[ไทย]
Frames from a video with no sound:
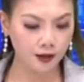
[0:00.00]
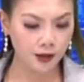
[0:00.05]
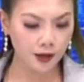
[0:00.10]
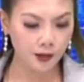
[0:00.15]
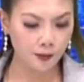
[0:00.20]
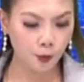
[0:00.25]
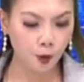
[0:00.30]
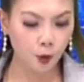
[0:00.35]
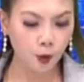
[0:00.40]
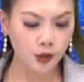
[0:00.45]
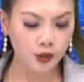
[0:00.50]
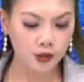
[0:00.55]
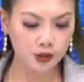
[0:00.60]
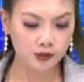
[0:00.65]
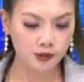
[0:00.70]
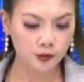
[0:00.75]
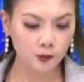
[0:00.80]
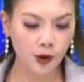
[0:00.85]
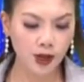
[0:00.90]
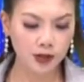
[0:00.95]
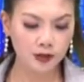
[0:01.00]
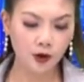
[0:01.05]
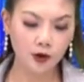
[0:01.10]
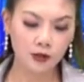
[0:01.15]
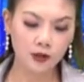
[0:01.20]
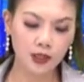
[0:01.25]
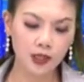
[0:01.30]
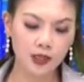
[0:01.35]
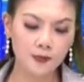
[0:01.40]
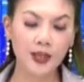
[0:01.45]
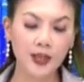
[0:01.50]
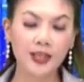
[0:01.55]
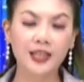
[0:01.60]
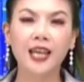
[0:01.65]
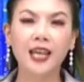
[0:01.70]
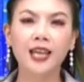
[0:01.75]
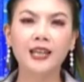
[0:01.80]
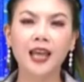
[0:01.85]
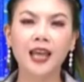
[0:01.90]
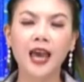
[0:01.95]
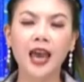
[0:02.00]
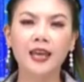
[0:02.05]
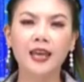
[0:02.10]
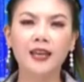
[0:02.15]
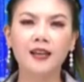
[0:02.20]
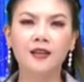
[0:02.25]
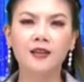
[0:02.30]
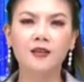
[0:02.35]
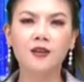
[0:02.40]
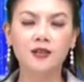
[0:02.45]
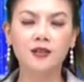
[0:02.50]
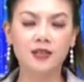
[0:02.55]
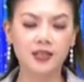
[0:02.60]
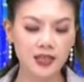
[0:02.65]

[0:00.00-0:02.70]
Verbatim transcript: พูดถึงว่าตอนนี้ประเทศไทยนั้นก็